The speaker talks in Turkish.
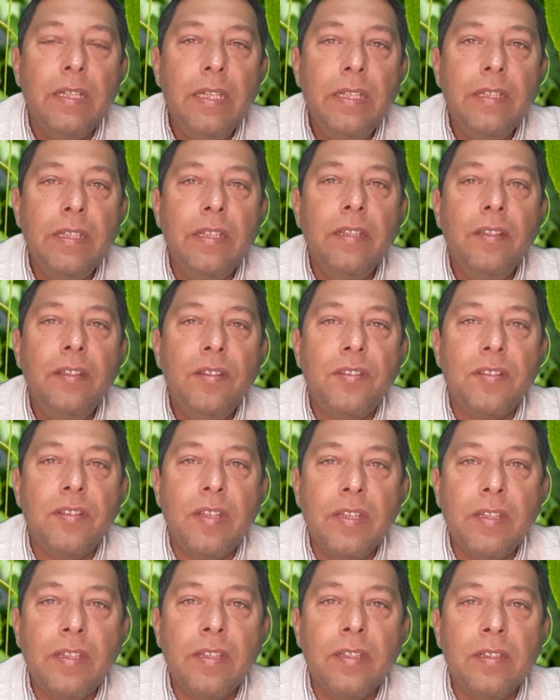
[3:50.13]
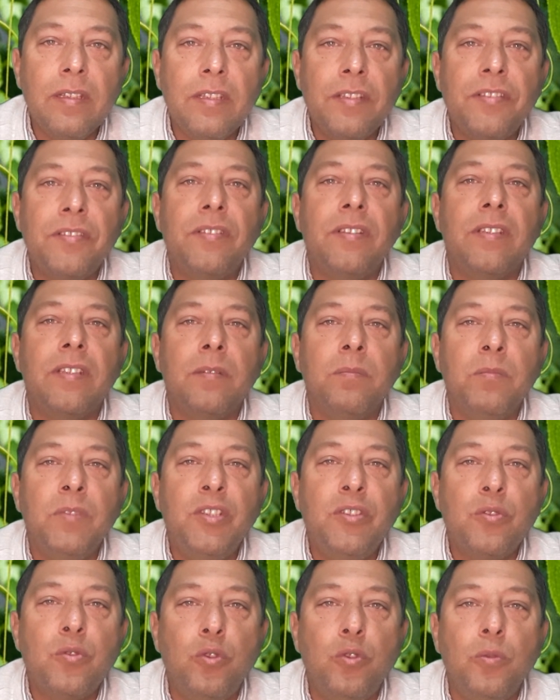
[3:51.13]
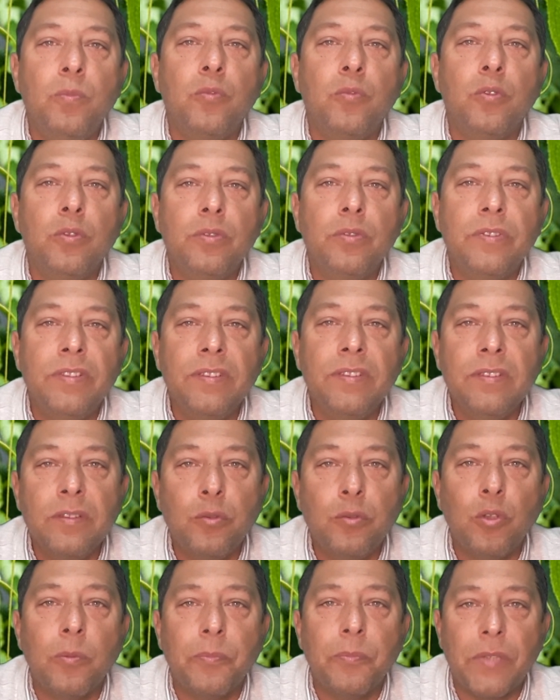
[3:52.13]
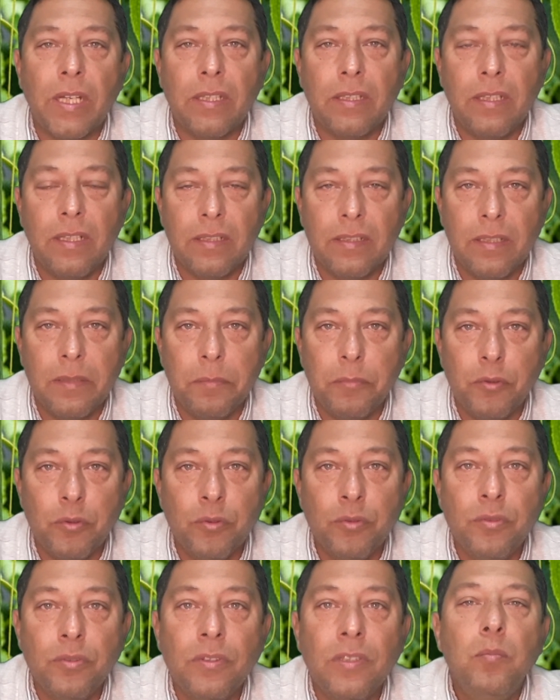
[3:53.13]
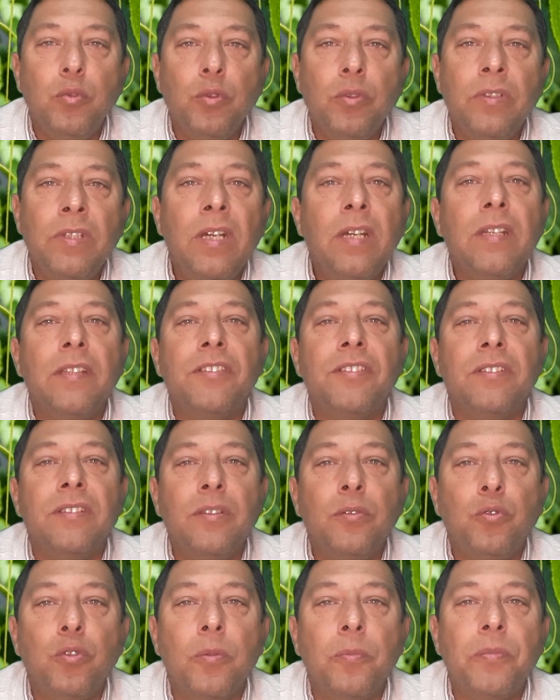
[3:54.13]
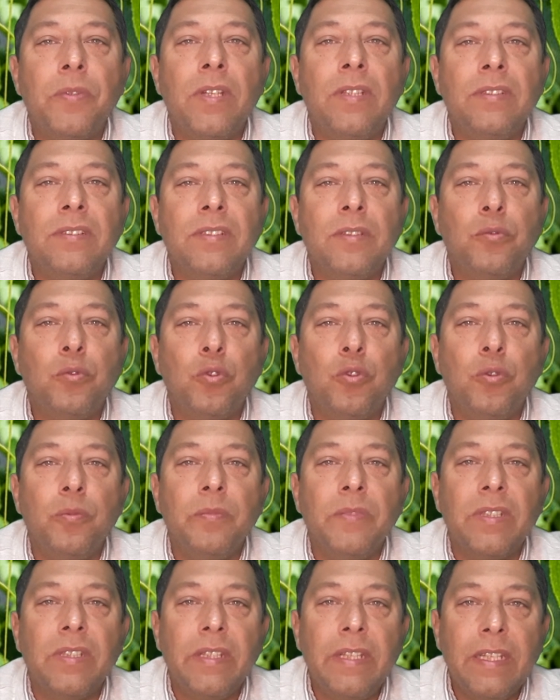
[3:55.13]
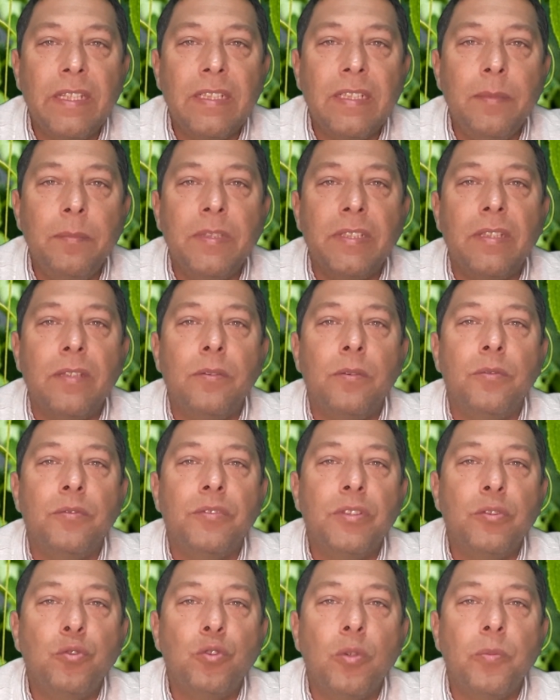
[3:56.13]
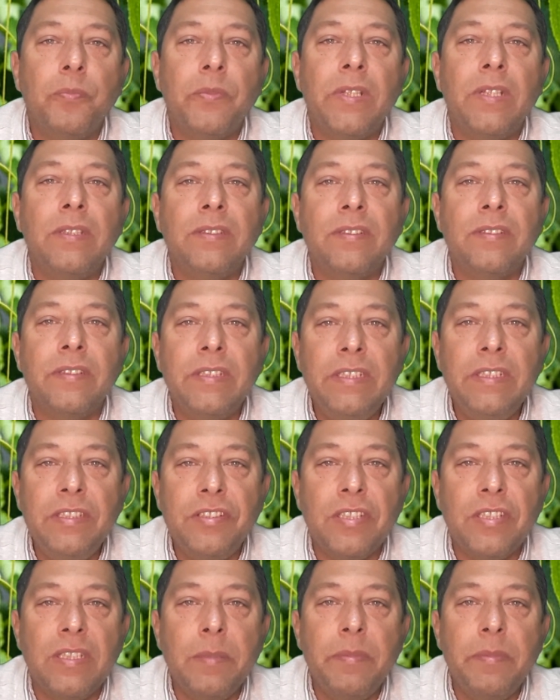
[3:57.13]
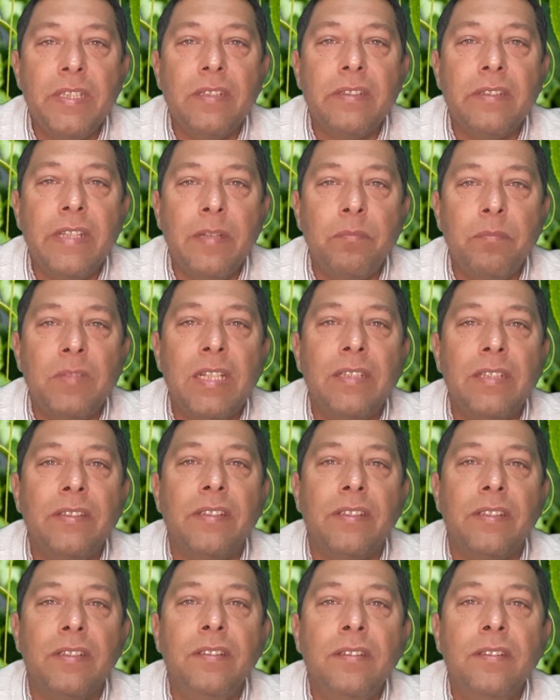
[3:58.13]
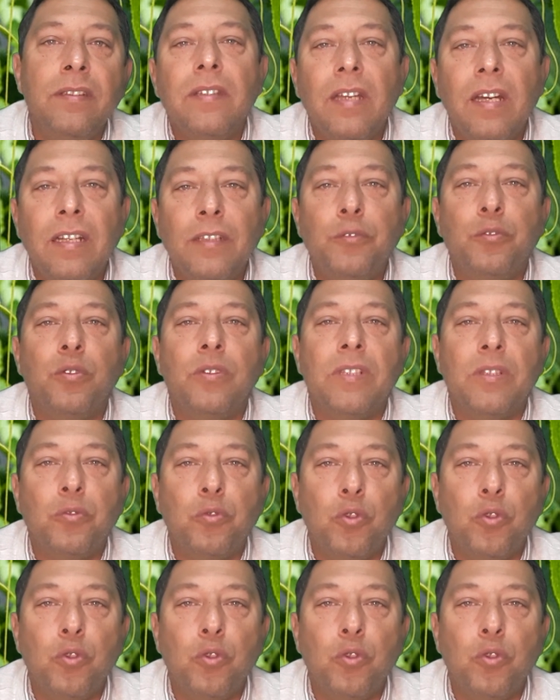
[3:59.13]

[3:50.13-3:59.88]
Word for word: en iyi zenginleştirilmiş kumlu, tınlı topraklarda büyür. Bunun haricinde toprağınıza tohumları eklemeden önce toprağınızı iyicene bir nemlendirin. Daha sonra